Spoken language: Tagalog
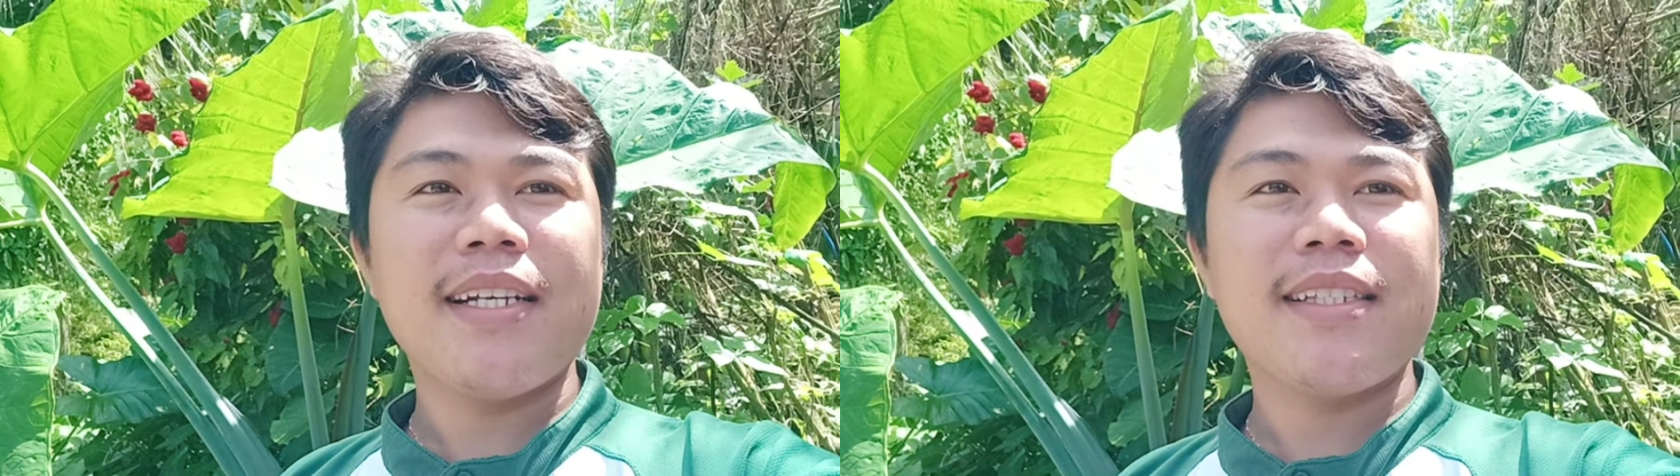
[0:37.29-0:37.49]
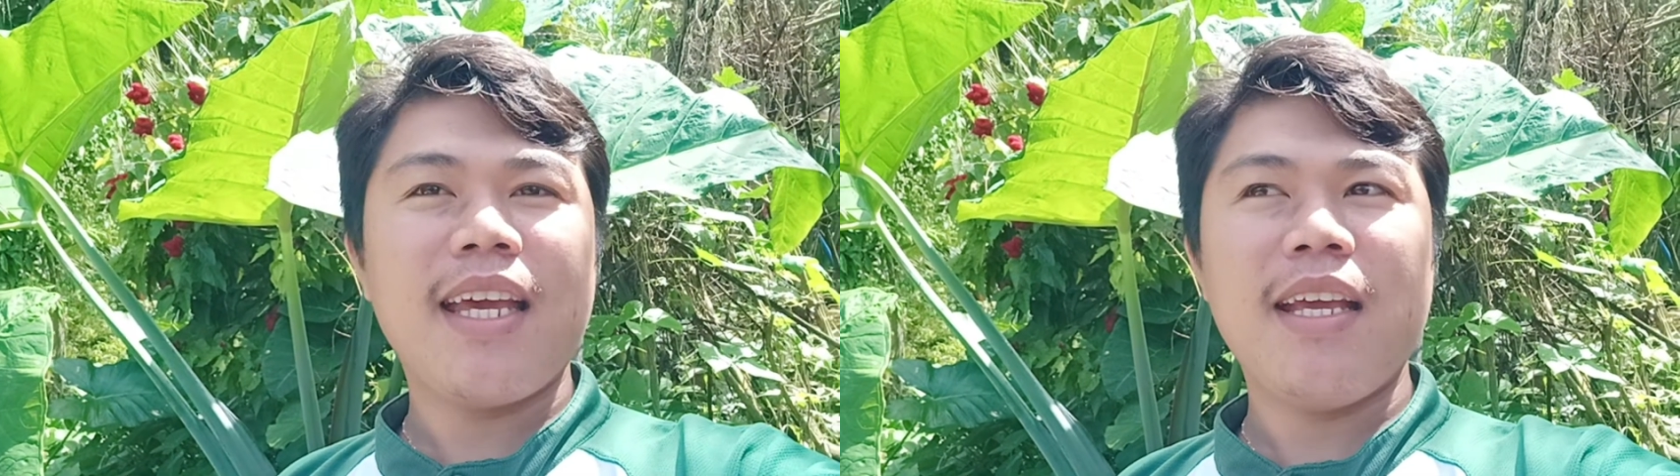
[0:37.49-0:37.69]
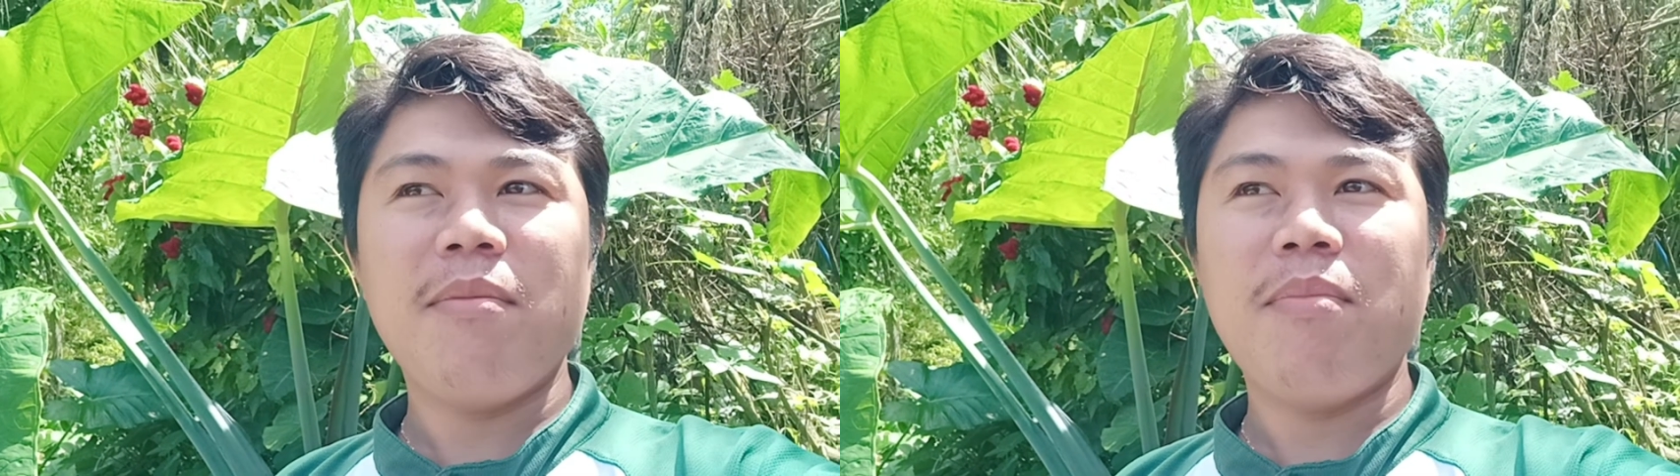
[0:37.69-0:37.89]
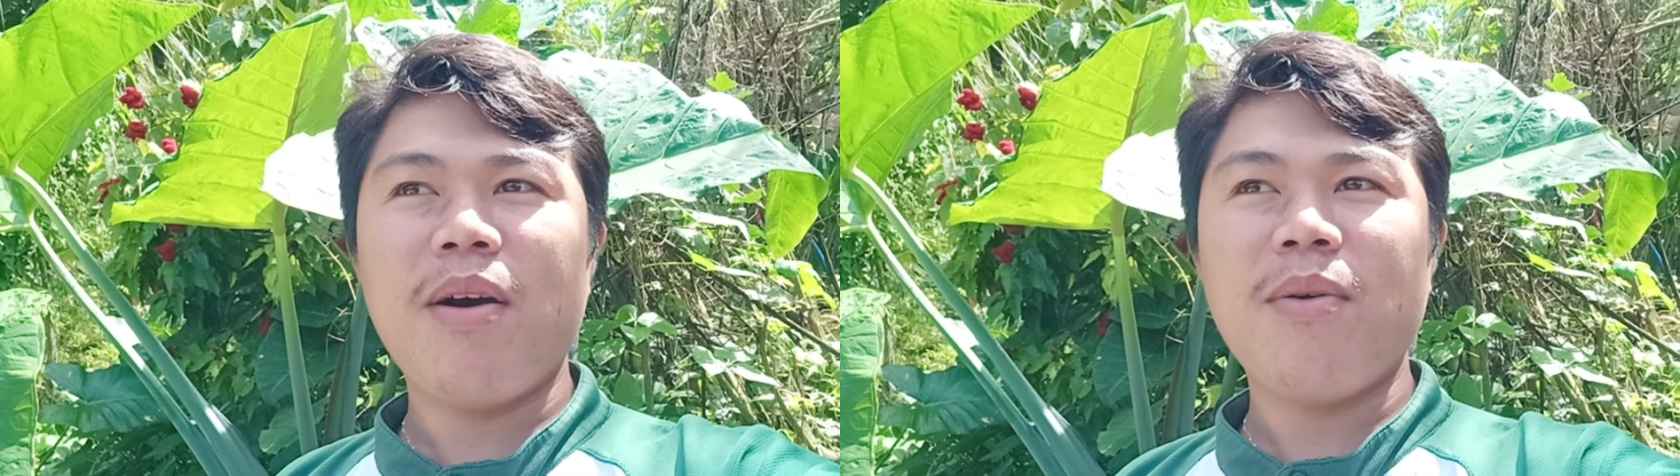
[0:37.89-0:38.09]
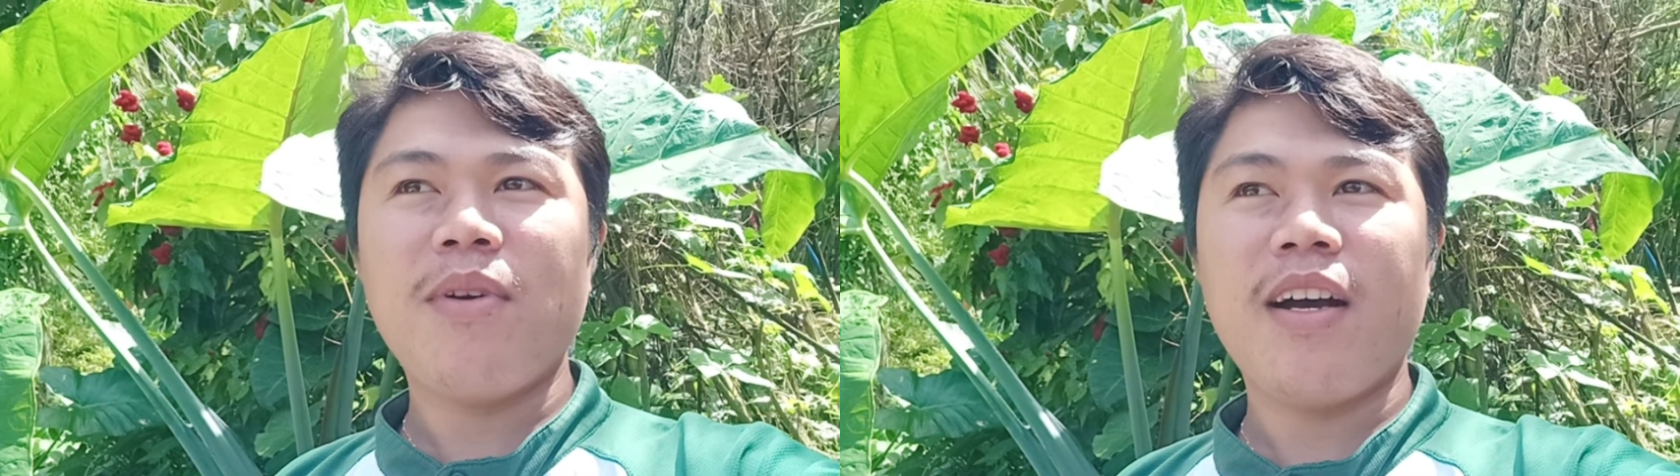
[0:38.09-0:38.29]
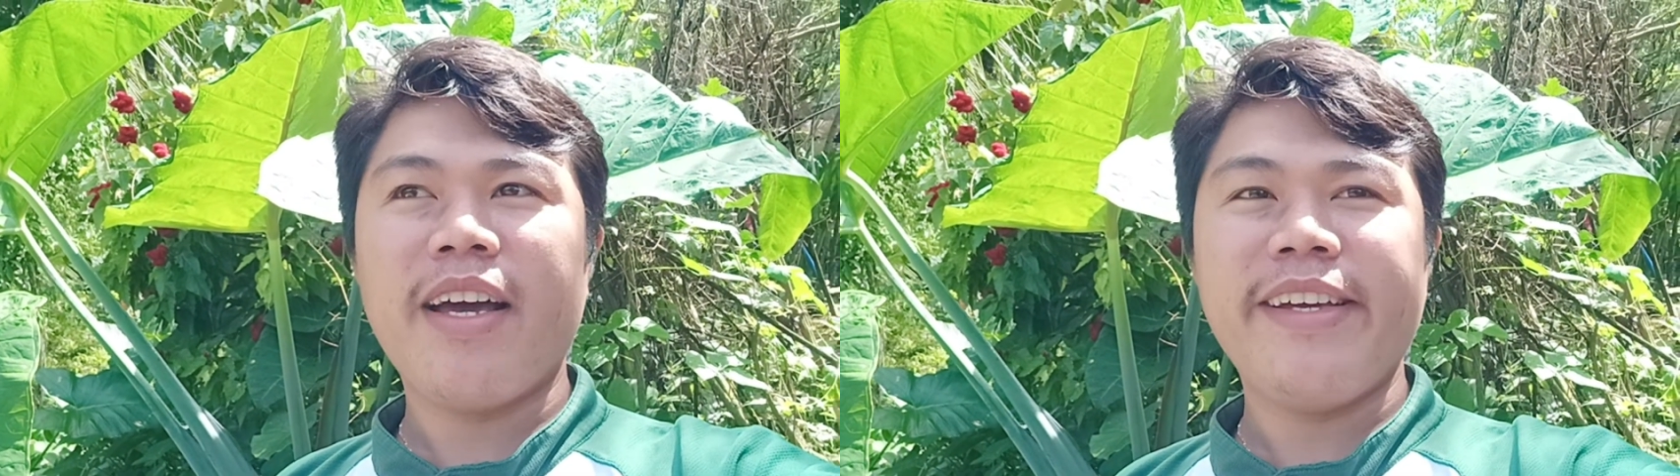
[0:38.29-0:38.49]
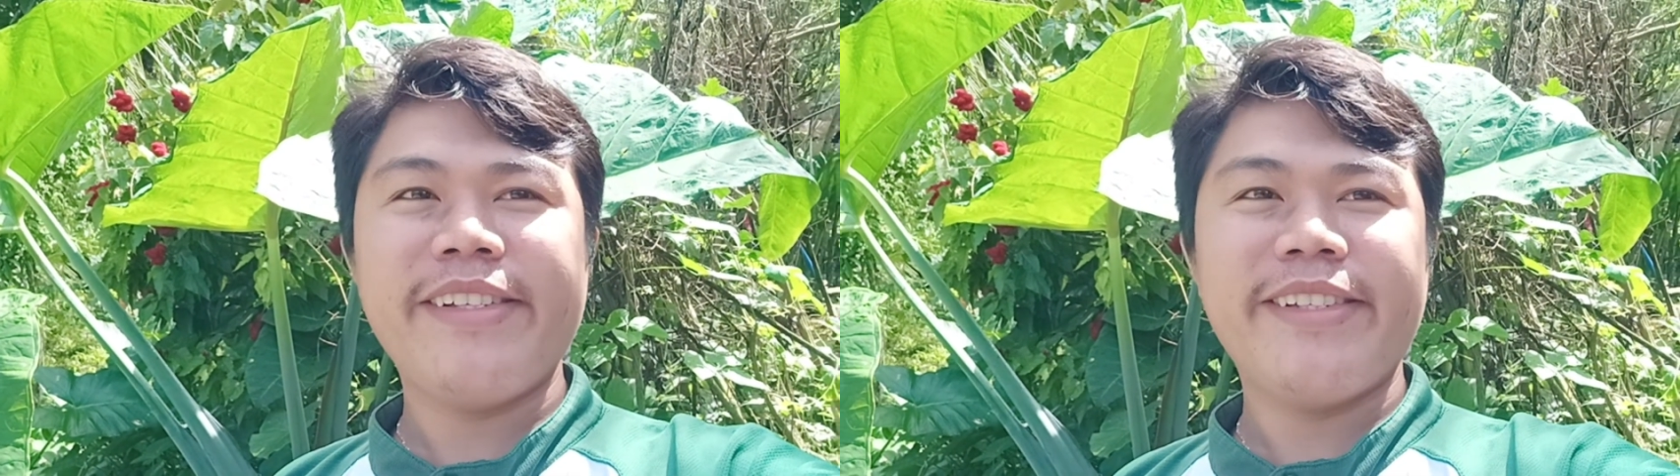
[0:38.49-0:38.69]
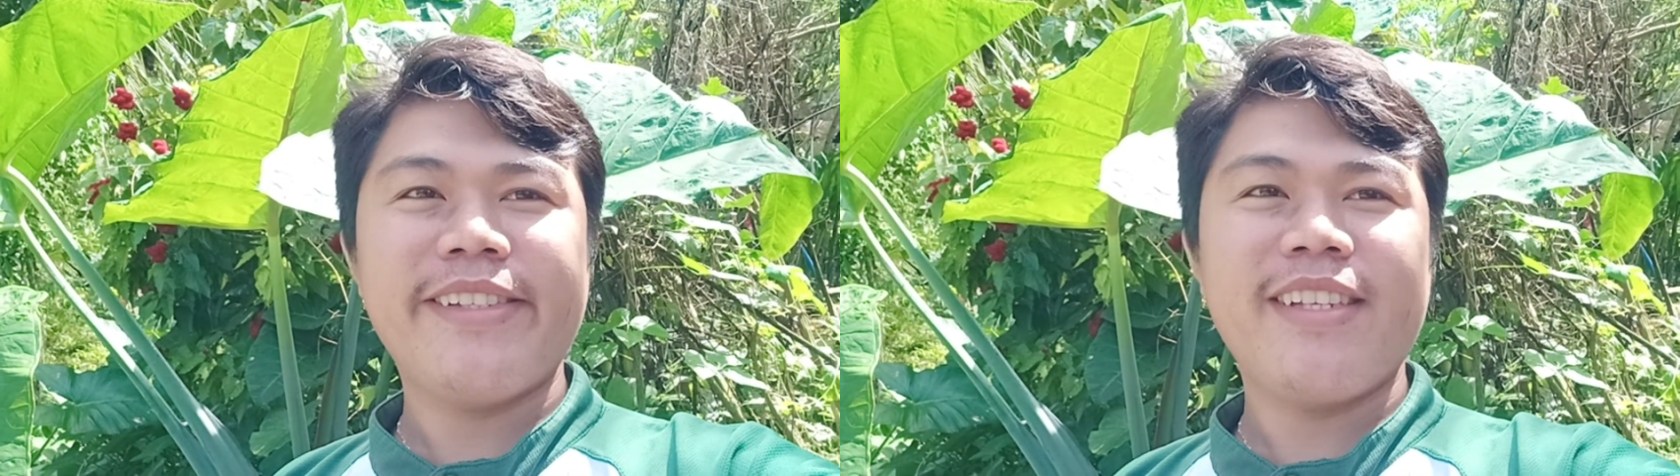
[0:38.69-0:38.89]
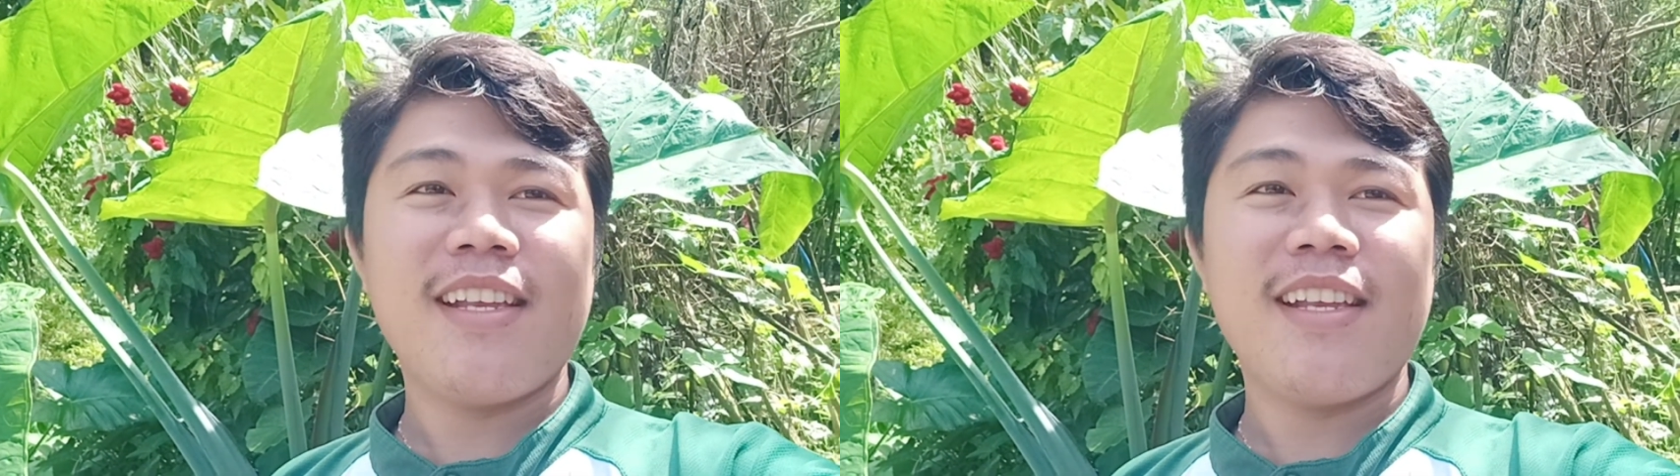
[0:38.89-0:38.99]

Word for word: Igbaw guys.